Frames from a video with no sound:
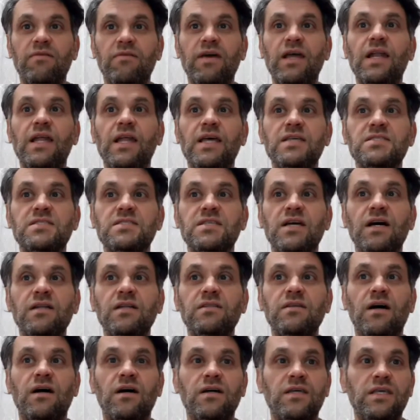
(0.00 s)
ve
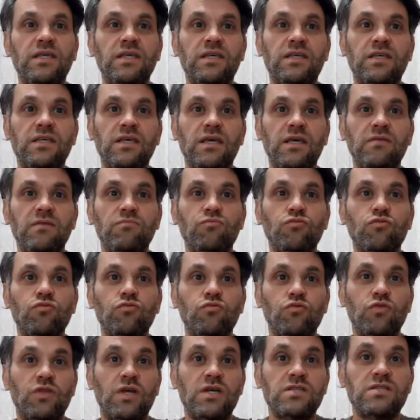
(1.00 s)
lezzat-ı hakikiyeyi
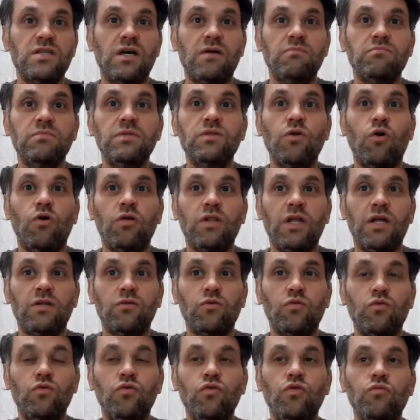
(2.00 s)
mutazammın
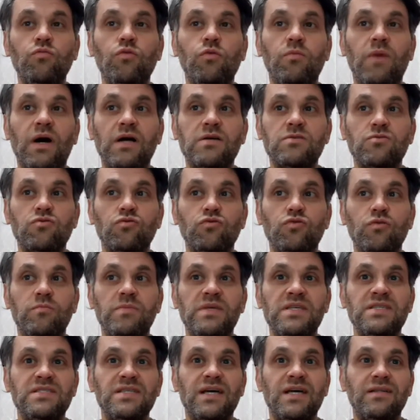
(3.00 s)
olan ulumu
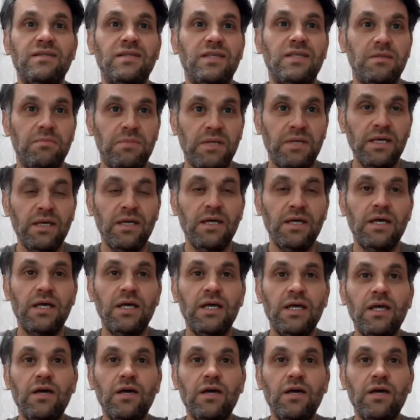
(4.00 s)
maksudu bizzat gibi